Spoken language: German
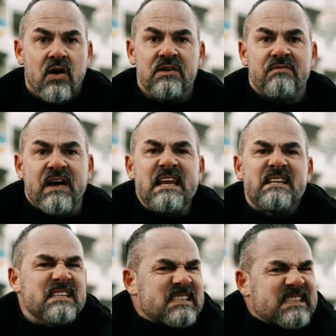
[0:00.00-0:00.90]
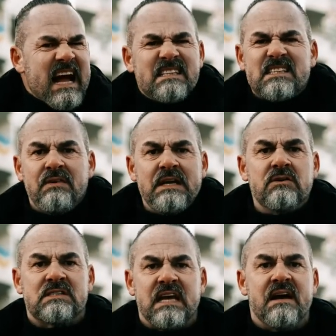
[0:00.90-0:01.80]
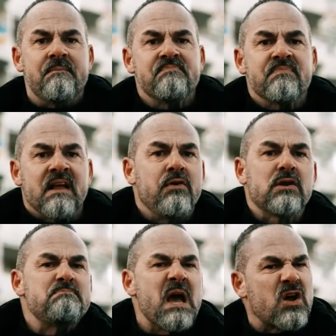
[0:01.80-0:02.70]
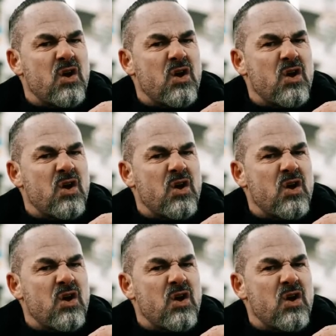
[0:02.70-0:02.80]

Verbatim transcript: Und wenn ich dieses ganze Video sehe, da wird mir